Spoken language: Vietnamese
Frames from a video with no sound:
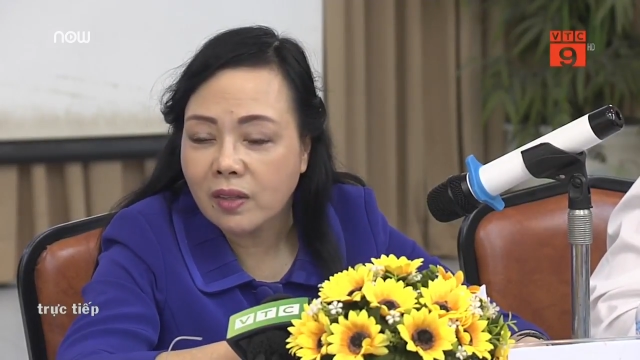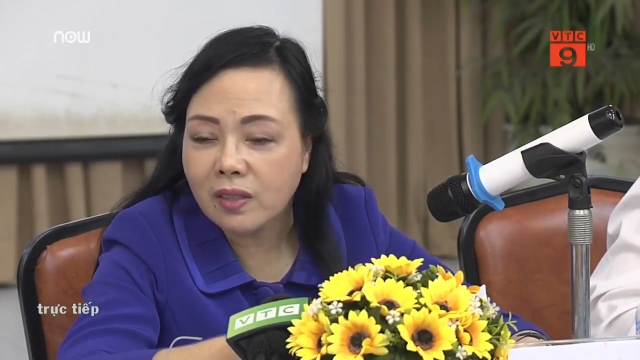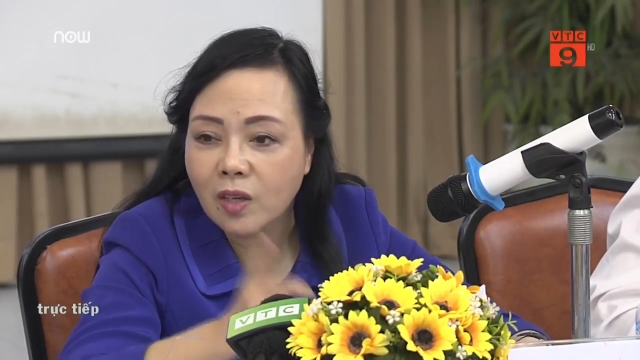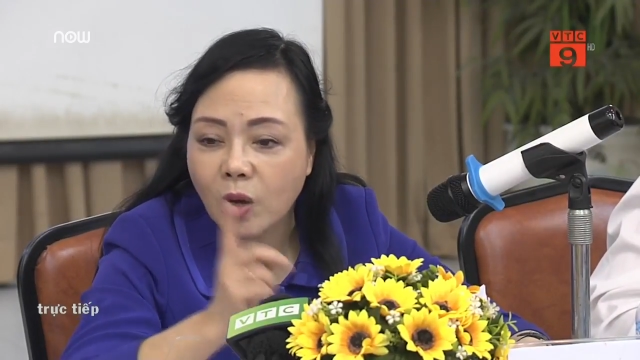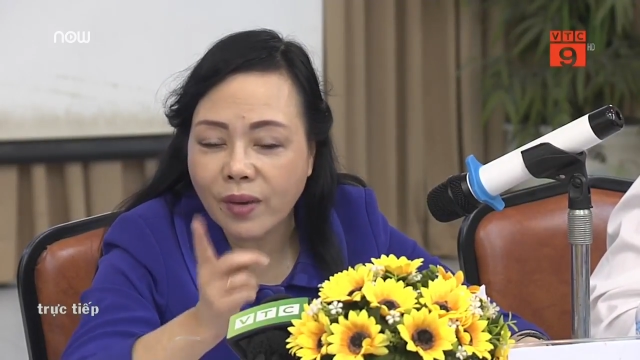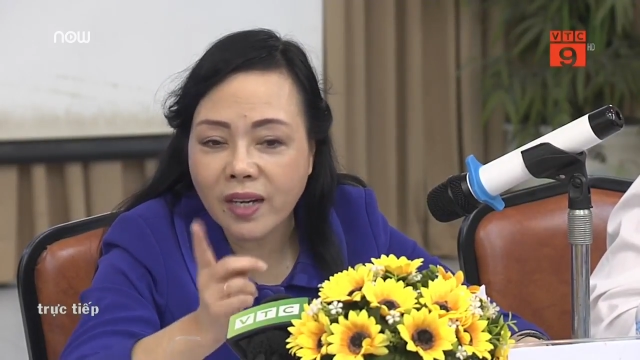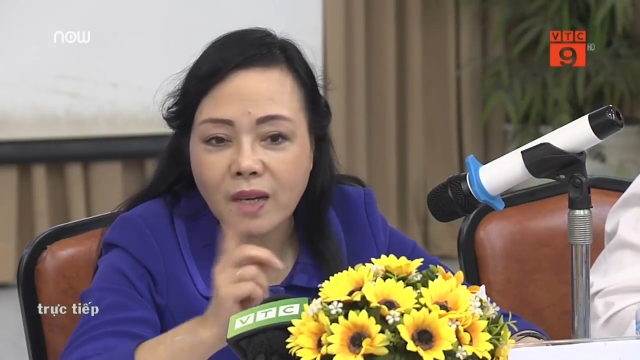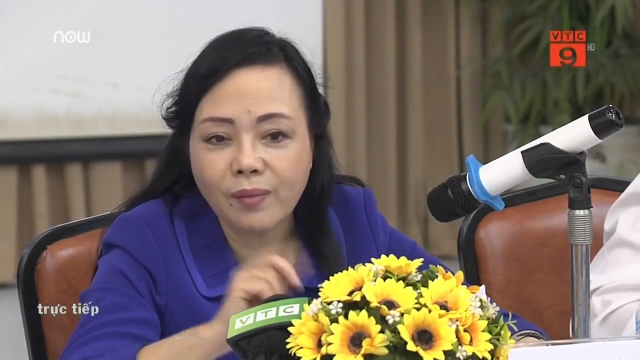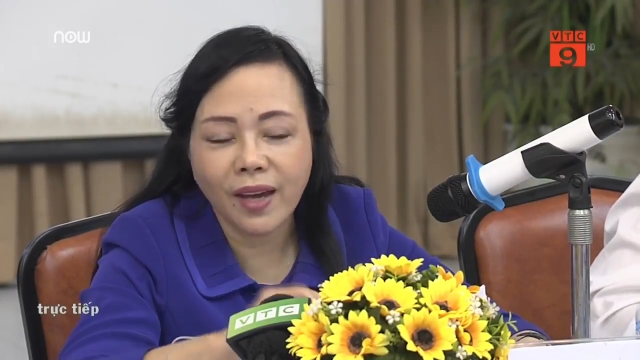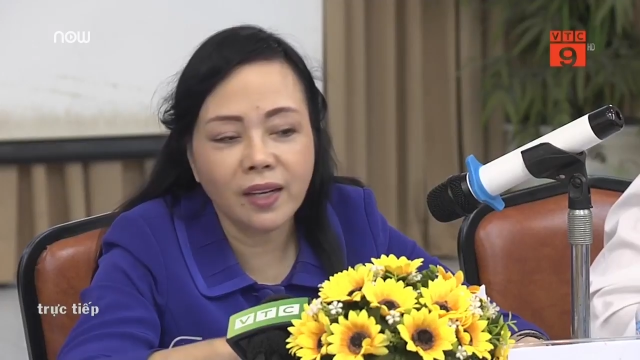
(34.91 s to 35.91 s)
nhưng có mấy
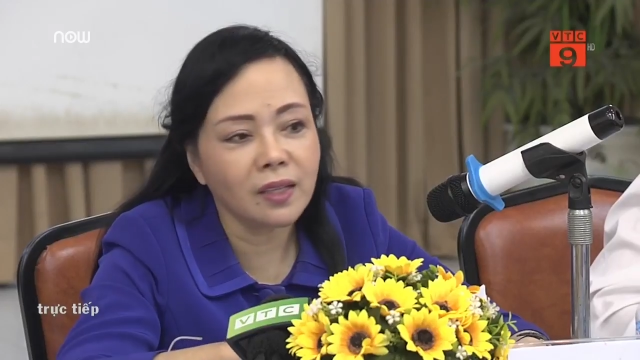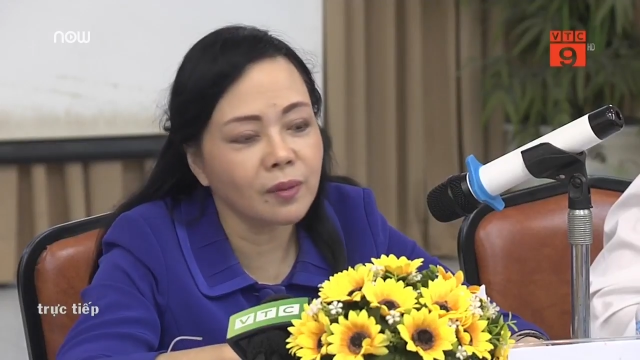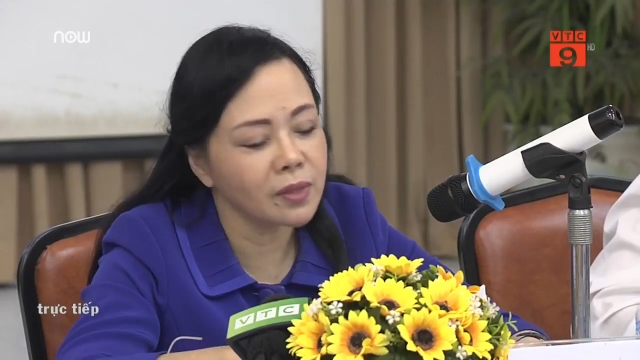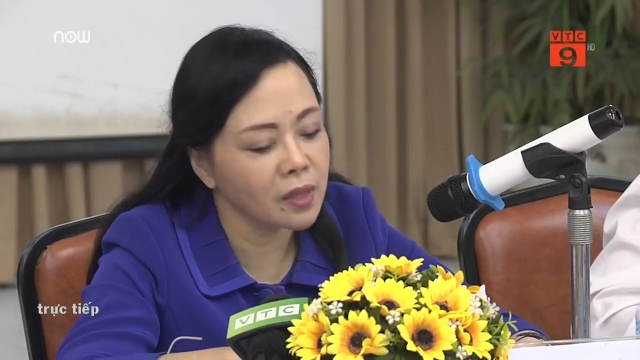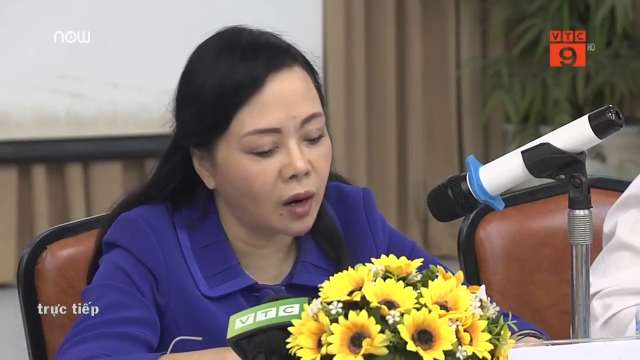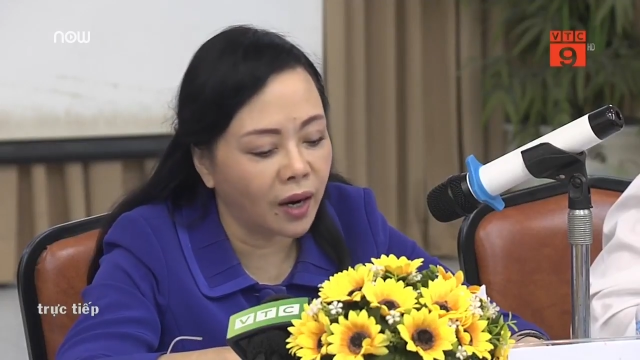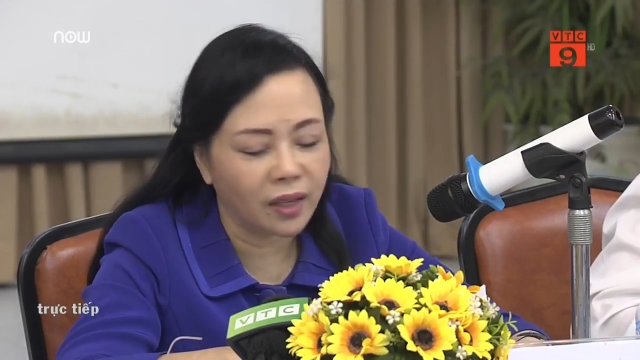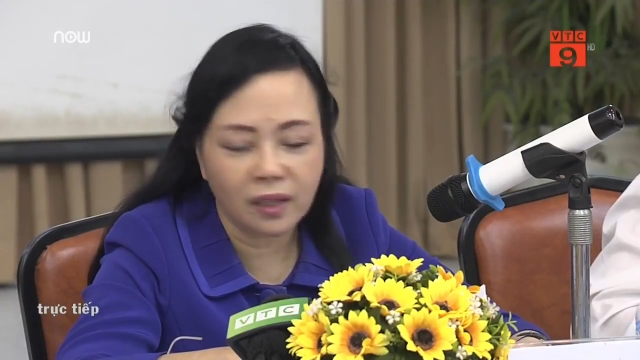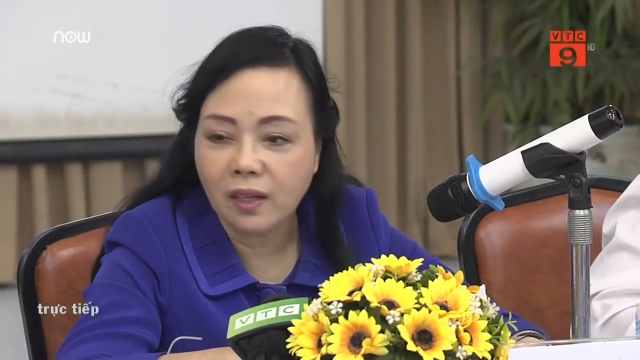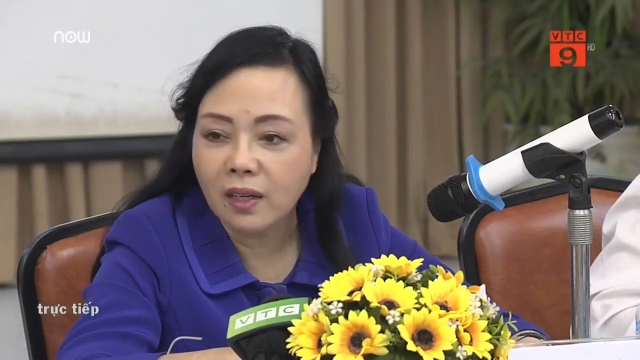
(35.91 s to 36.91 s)
người mẹ nữa thì bây giờ hỏi
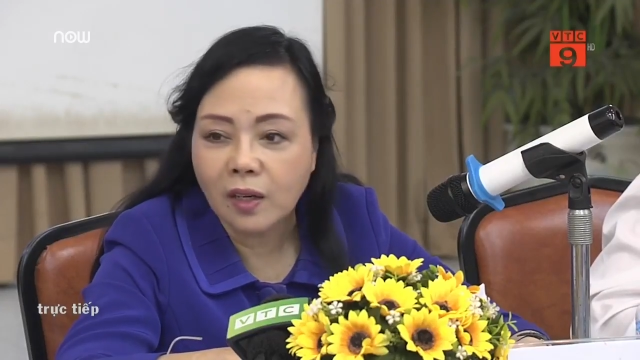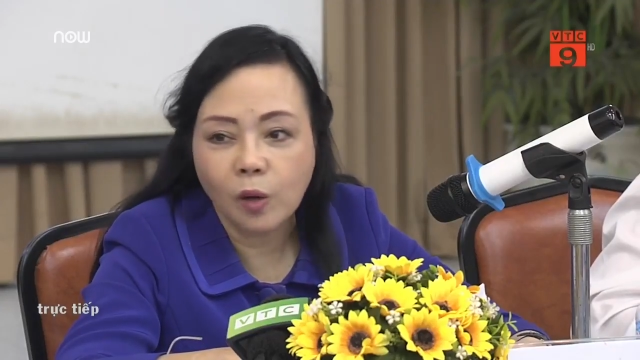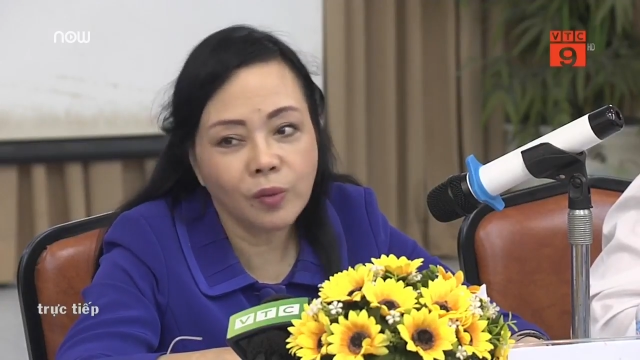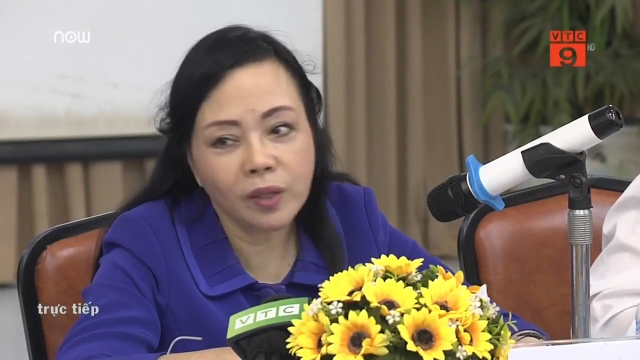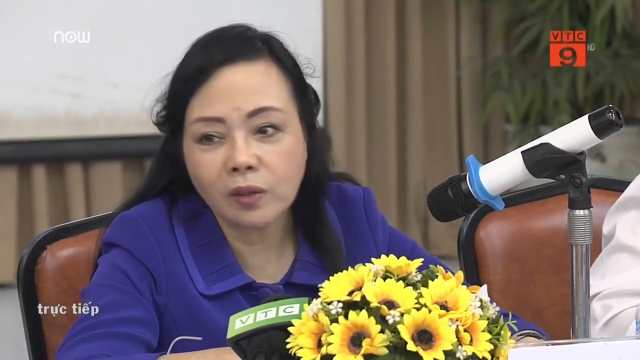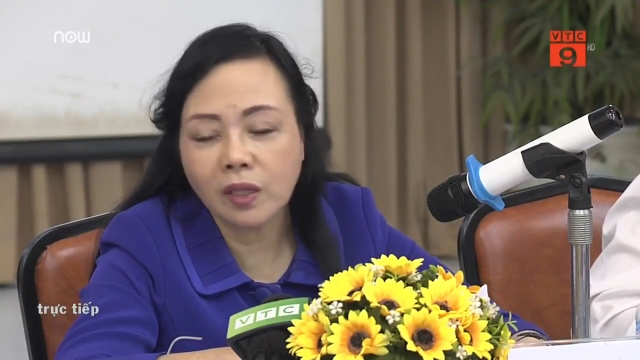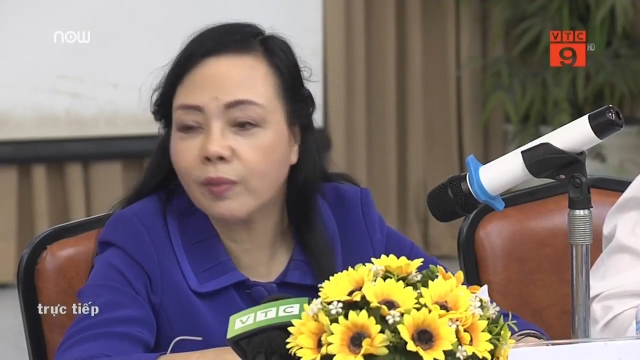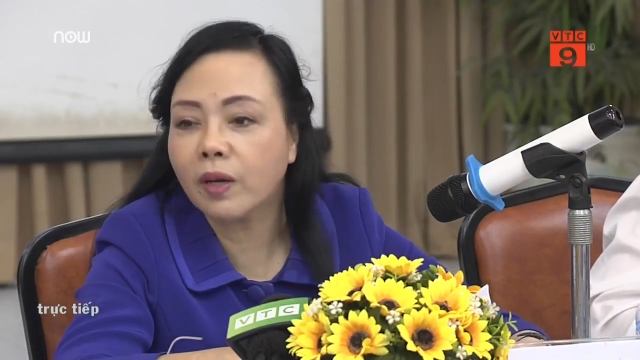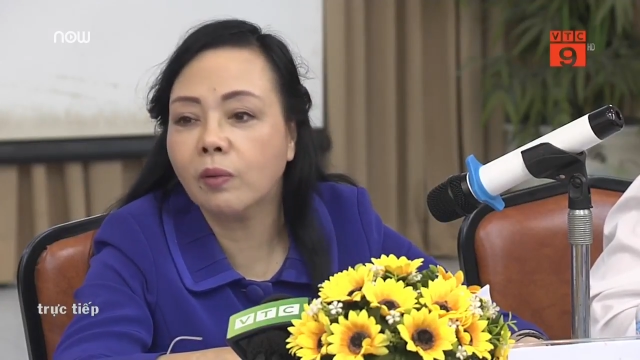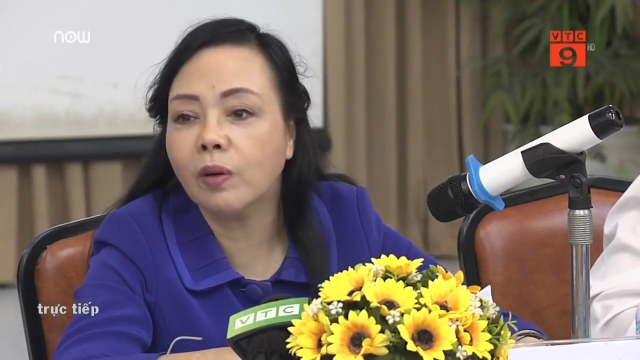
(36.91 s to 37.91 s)
là không biết có tiêm
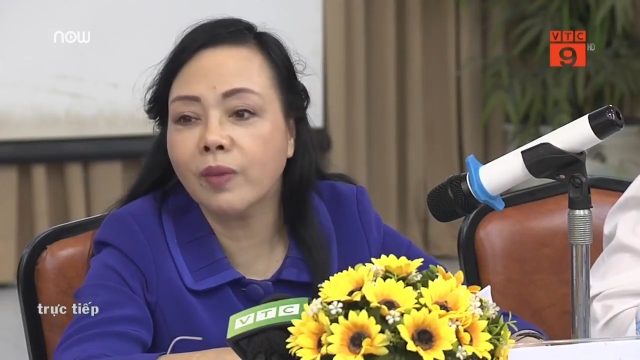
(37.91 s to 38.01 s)
hay không không